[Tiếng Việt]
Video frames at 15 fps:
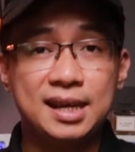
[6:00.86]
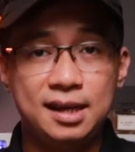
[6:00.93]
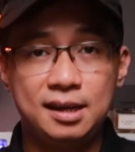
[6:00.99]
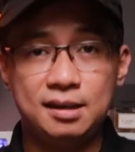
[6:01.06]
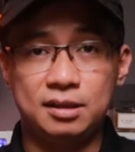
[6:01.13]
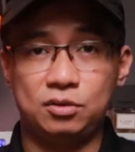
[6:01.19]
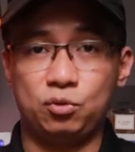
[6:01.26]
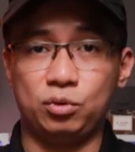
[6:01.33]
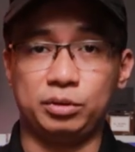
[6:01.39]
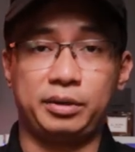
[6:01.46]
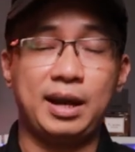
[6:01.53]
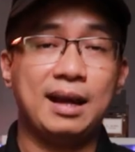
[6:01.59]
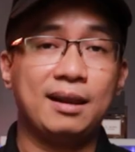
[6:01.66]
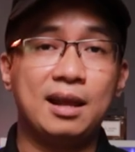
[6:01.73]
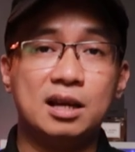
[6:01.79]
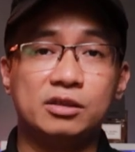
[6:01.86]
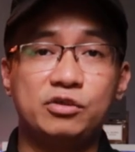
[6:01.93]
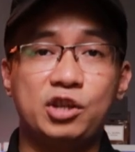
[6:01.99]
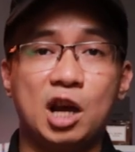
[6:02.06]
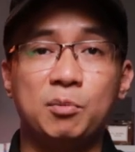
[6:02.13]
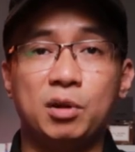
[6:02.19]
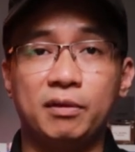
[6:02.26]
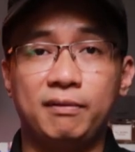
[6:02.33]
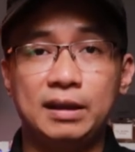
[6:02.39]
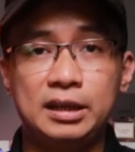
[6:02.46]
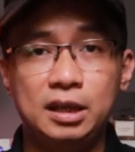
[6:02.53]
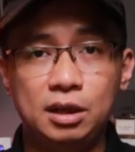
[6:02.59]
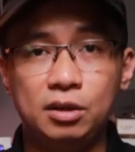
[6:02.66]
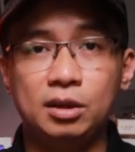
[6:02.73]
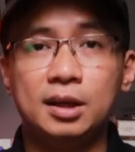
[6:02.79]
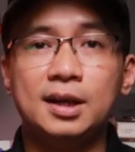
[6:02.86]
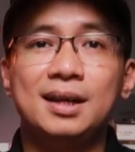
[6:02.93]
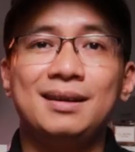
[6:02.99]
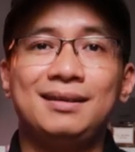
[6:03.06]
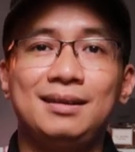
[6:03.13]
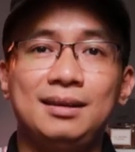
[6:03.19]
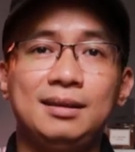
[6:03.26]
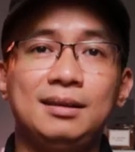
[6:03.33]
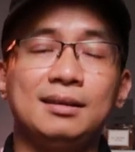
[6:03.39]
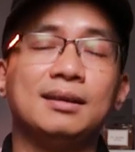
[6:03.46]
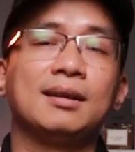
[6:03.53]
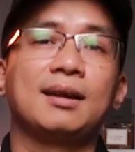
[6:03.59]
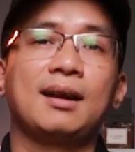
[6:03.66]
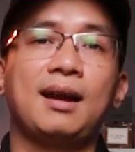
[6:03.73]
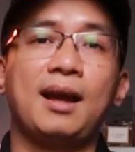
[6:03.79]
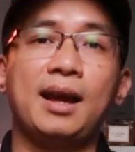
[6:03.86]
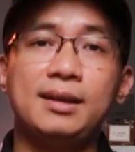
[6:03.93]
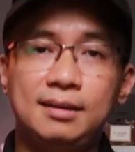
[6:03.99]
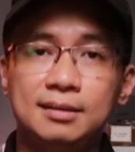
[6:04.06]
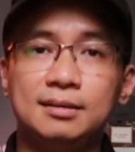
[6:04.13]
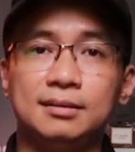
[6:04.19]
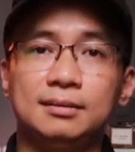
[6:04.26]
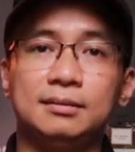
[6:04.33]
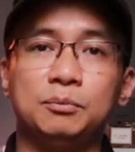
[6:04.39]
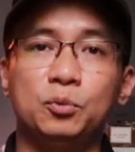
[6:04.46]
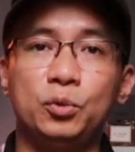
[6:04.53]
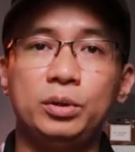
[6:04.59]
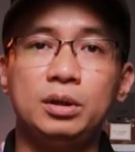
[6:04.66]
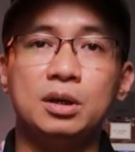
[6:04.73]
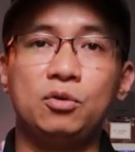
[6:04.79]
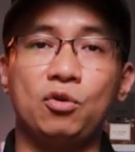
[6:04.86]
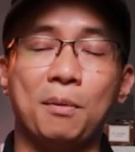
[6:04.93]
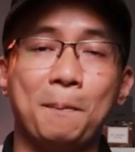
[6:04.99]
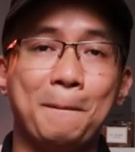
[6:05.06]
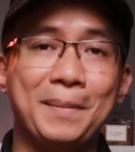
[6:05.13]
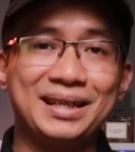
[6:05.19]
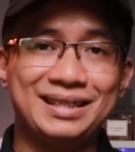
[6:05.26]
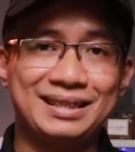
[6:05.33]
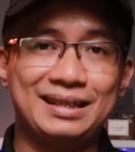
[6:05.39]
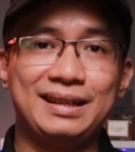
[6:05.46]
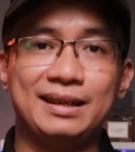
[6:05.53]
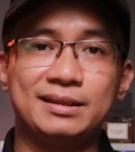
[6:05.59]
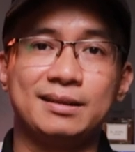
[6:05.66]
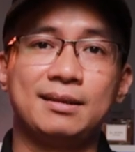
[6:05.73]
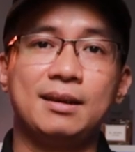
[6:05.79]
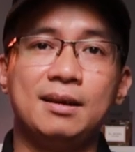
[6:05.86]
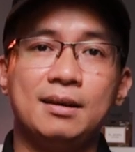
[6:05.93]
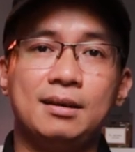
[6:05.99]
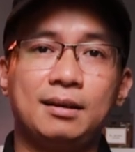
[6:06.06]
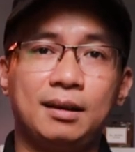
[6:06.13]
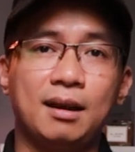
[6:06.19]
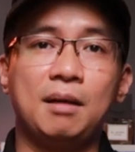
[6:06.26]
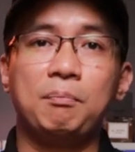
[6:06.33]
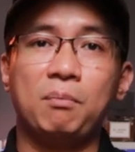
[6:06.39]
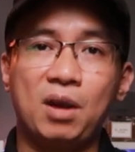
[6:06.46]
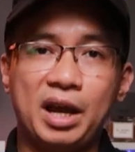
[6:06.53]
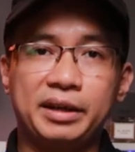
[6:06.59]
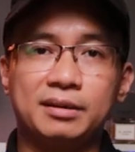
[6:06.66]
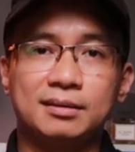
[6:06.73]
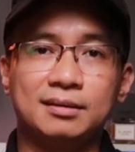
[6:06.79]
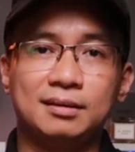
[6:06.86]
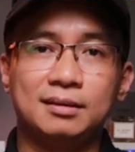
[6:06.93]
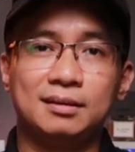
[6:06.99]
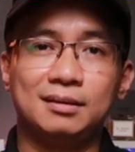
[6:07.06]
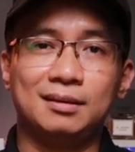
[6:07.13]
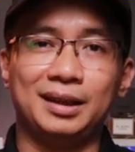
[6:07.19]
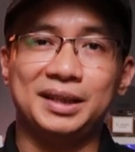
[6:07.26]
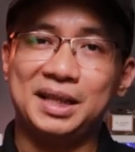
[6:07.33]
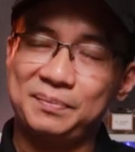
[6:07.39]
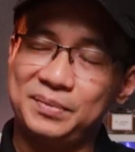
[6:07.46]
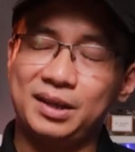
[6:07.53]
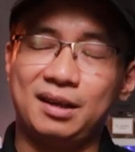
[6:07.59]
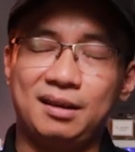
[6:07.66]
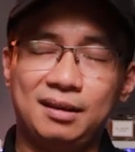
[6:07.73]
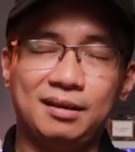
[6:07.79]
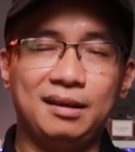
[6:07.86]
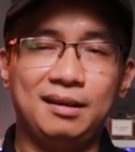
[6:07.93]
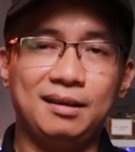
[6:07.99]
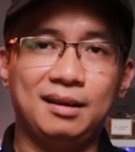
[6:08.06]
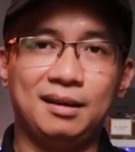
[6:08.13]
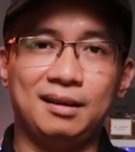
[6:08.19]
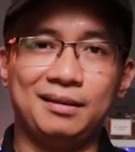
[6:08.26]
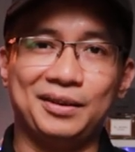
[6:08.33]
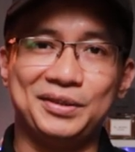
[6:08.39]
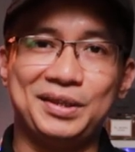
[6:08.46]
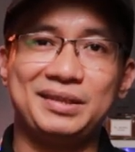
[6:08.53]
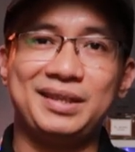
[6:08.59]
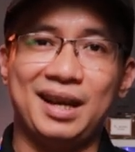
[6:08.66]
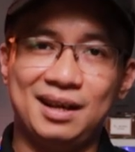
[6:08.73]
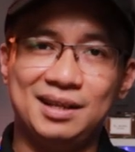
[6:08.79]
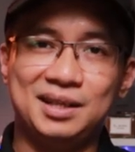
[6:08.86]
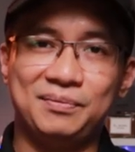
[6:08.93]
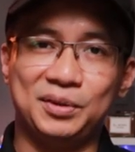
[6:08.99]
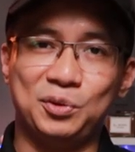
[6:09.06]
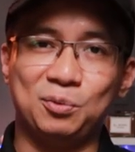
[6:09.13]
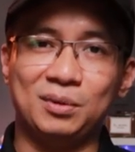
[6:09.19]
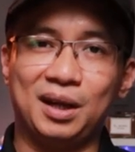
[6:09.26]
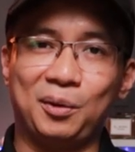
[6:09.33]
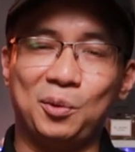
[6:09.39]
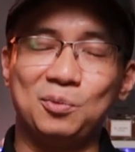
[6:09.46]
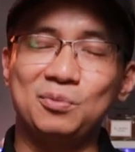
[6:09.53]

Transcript: này, của Guerlain Double Vanille thì hãy thử mùi hương của Mercedes Club Black. Anh em sẽ thấy là nó sẽ rẻ hơn và chúng ta cũng